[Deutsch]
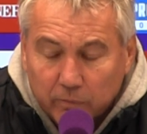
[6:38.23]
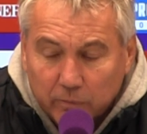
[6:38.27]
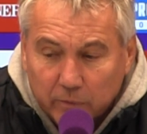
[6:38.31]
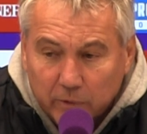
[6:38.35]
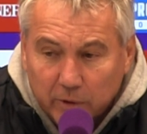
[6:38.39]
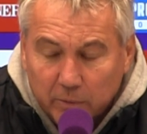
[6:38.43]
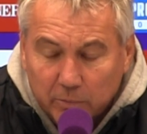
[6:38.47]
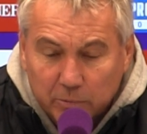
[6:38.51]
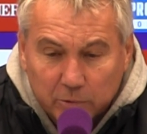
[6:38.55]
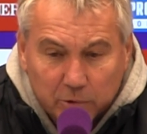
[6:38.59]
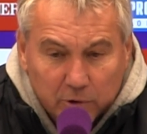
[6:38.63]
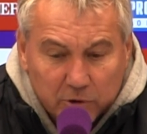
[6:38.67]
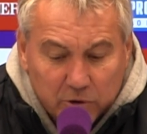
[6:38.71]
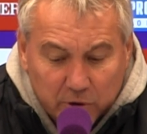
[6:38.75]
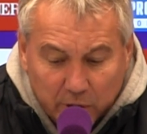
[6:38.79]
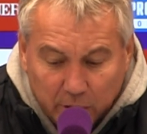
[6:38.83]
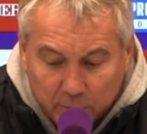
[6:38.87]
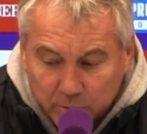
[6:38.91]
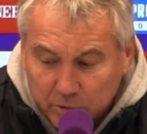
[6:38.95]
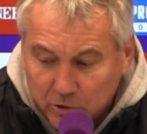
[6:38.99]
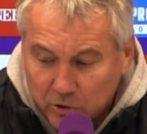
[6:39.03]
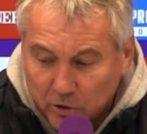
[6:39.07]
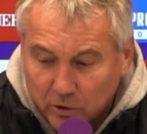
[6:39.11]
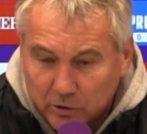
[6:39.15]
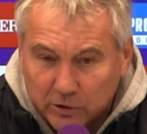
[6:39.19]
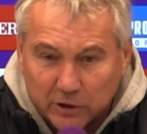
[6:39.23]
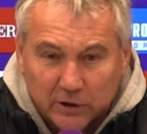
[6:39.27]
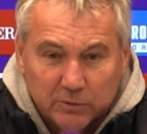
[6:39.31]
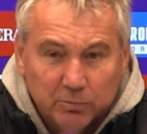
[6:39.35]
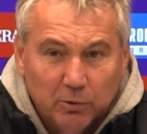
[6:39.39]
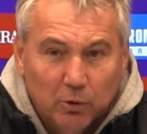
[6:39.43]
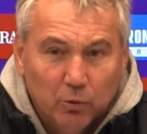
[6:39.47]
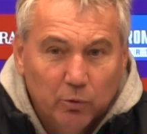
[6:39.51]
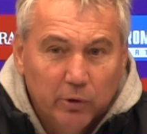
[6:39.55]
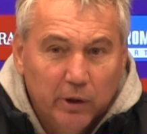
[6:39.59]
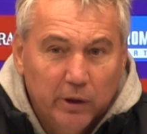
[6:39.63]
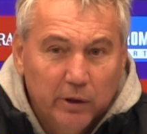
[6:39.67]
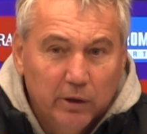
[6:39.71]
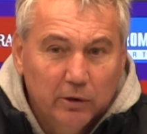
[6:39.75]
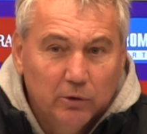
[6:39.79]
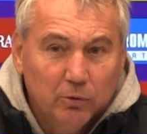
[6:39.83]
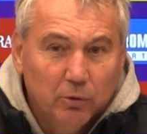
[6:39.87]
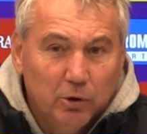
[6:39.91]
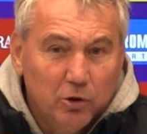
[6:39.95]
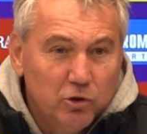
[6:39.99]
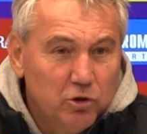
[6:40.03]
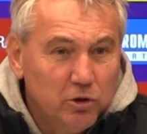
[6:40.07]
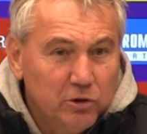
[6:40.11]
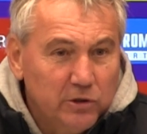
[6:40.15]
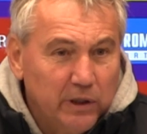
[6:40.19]
ich habe nur zu ihm gesagt, dass man ohne einen
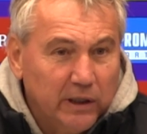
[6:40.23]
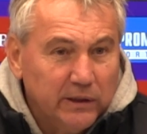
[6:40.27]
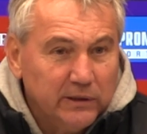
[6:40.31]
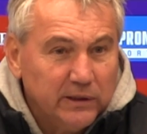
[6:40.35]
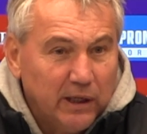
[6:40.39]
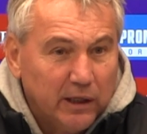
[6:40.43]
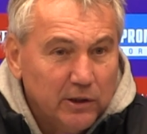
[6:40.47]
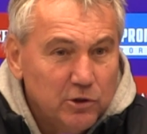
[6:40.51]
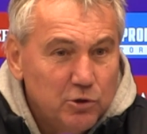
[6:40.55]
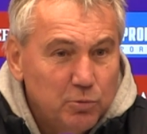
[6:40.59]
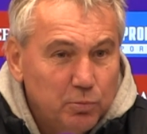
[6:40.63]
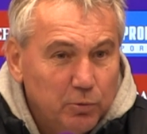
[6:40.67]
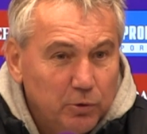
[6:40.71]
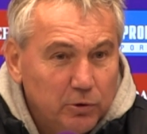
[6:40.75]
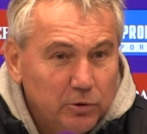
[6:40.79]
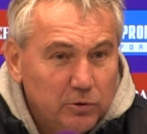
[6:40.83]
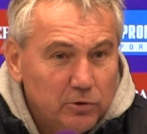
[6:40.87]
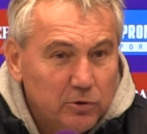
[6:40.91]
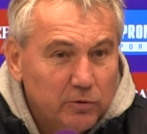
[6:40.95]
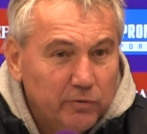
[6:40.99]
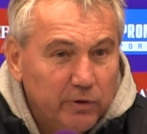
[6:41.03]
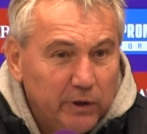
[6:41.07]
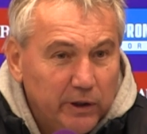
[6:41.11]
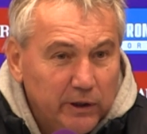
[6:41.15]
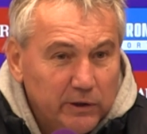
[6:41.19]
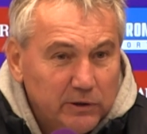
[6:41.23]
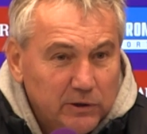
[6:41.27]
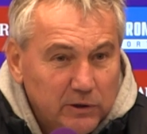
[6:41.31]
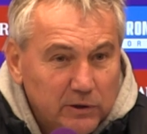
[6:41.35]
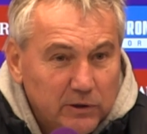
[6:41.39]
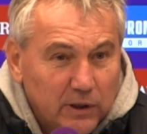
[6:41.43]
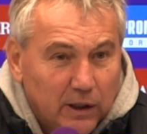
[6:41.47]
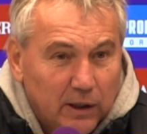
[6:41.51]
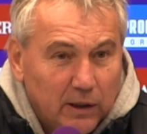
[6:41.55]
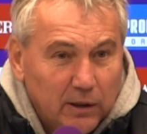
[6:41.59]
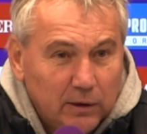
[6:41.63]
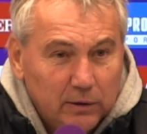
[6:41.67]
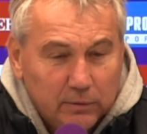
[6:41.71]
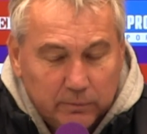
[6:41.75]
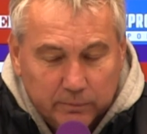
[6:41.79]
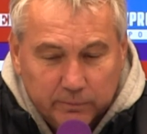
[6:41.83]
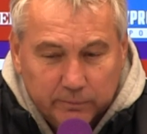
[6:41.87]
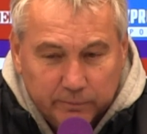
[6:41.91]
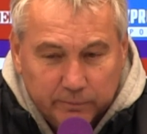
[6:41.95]
Torschuss eins anspielt, so wie es ist auch.